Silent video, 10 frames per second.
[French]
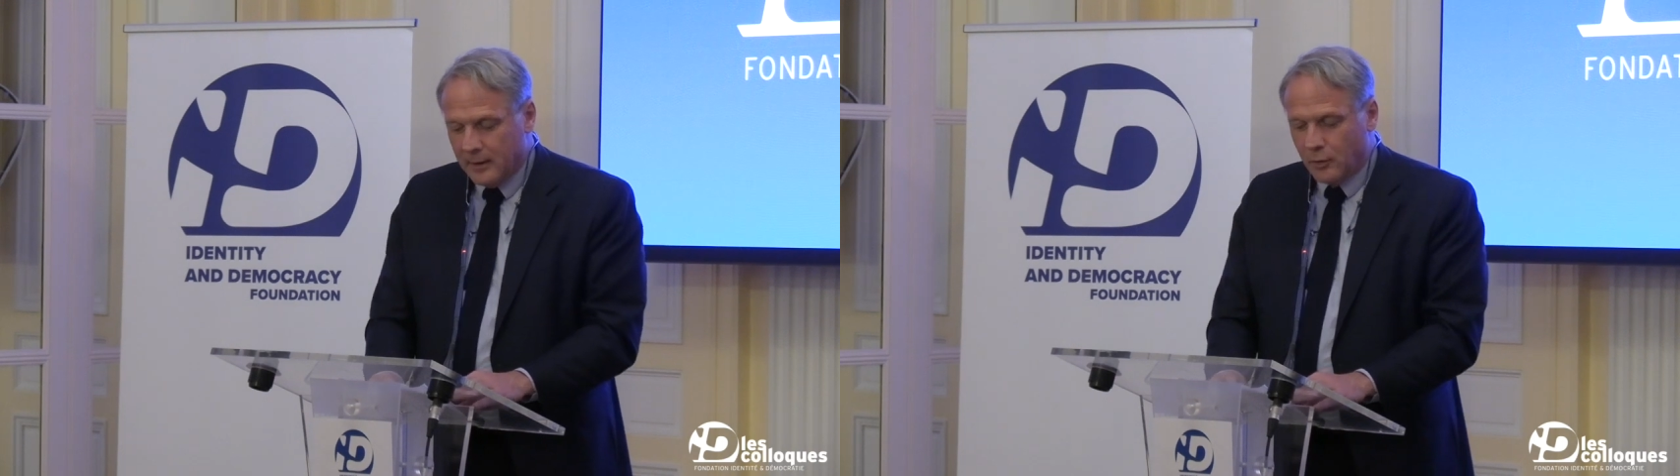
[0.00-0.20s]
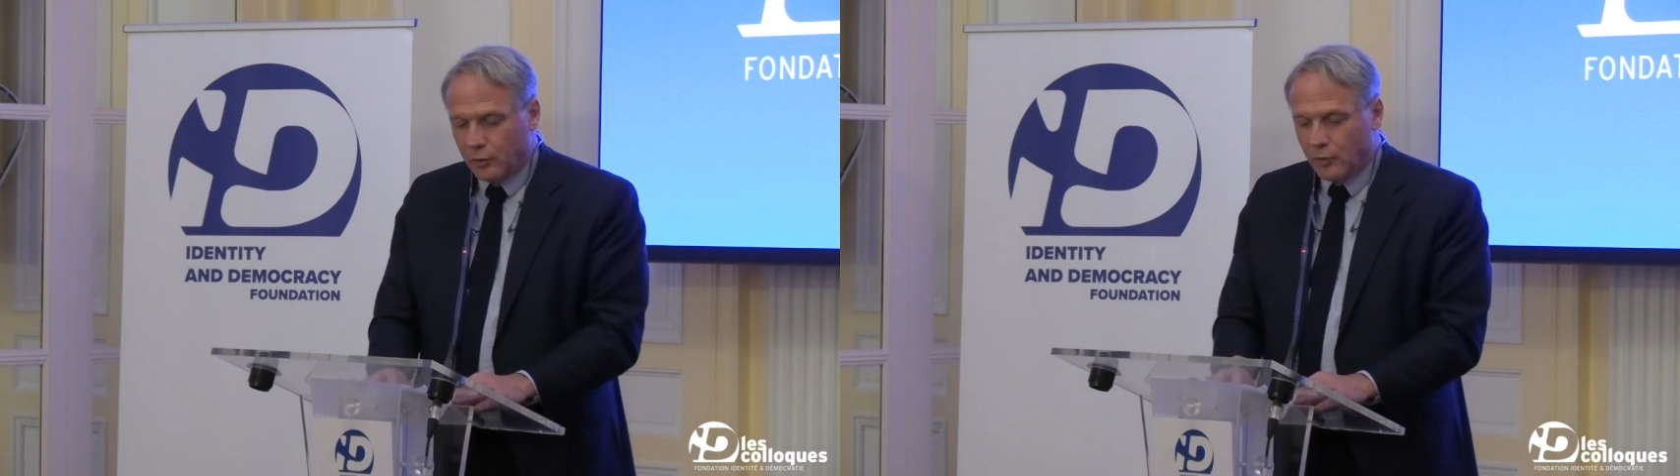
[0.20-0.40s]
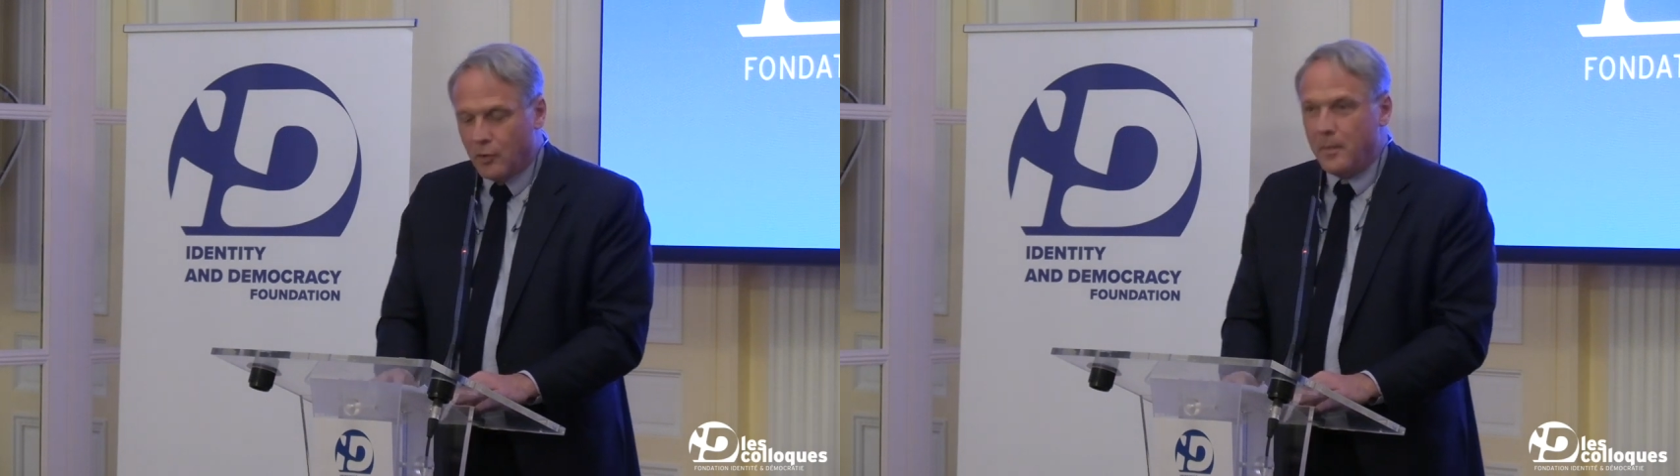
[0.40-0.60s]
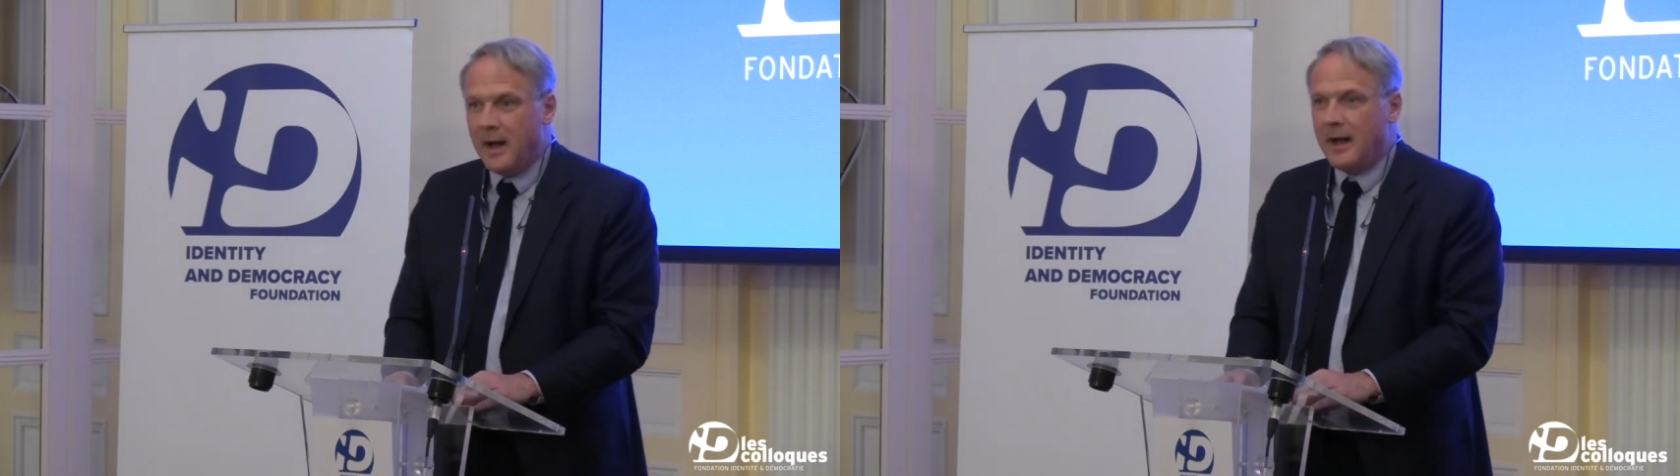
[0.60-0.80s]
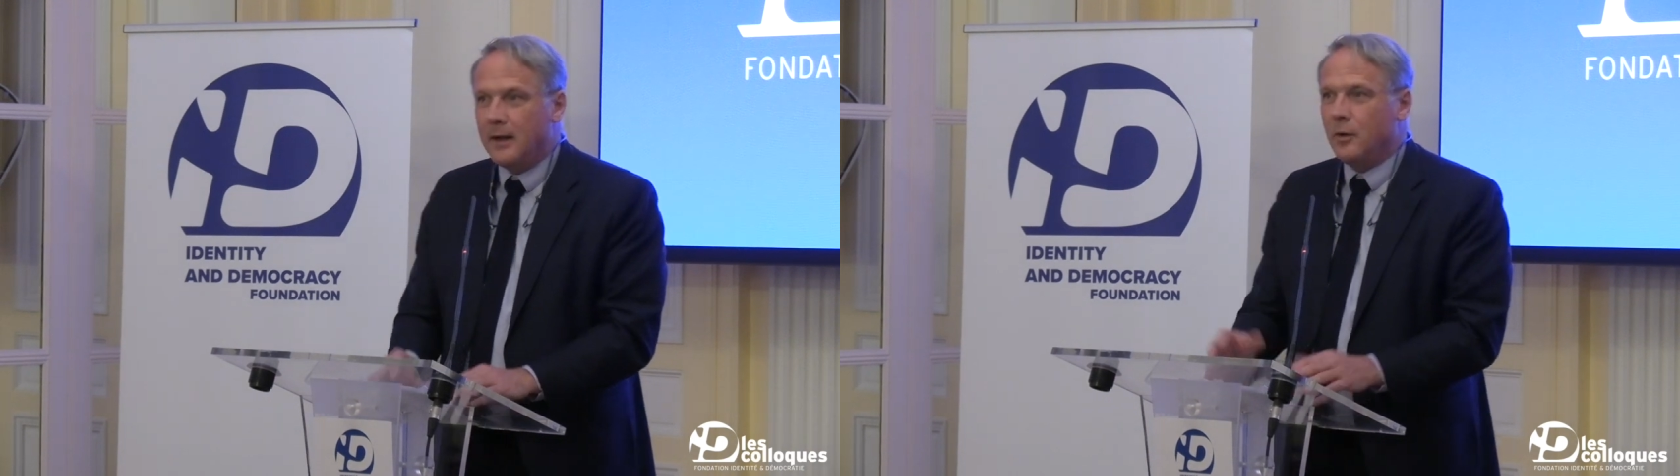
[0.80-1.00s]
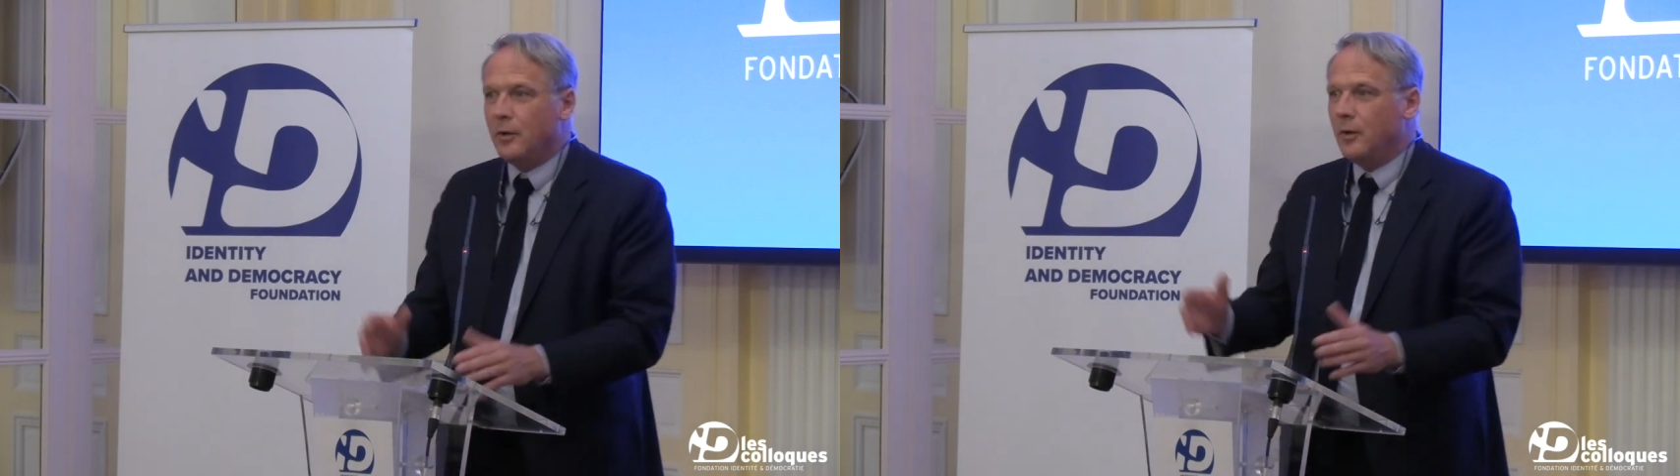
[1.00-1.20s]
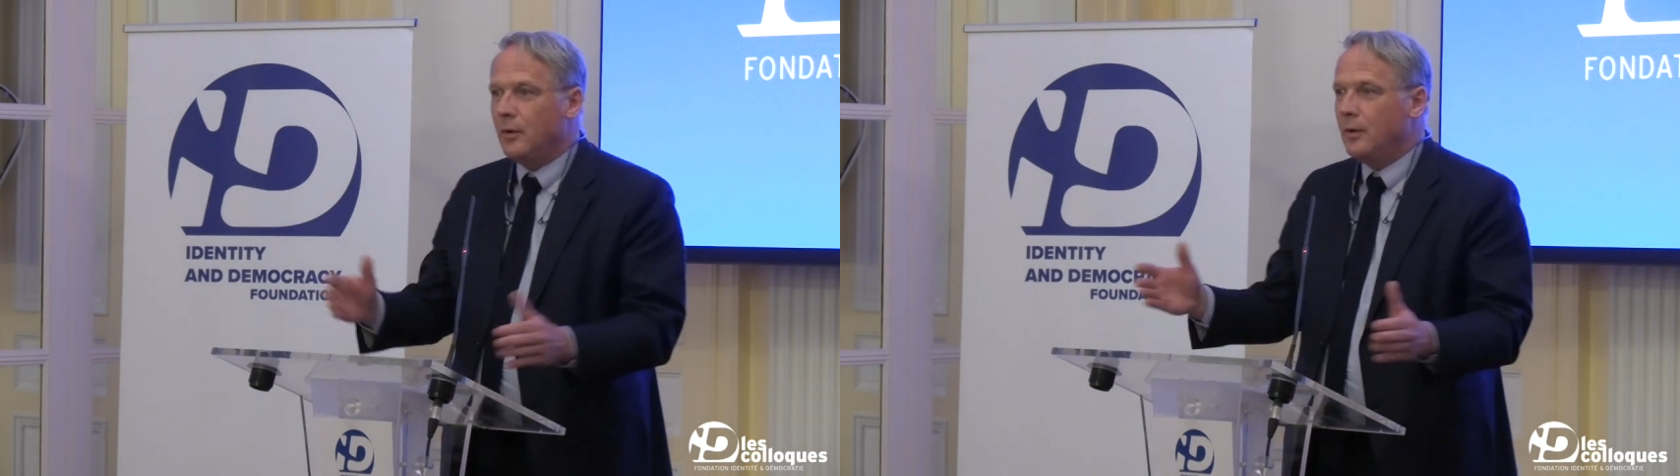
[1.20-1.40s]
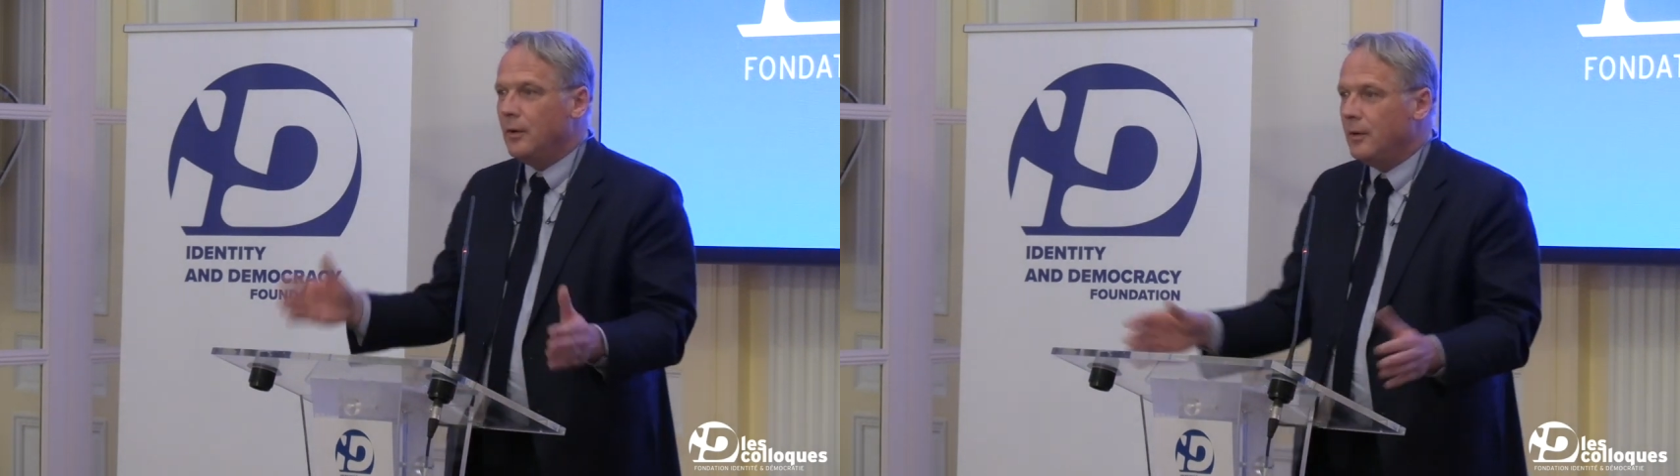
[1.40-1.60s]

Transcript: Notre combat, euh,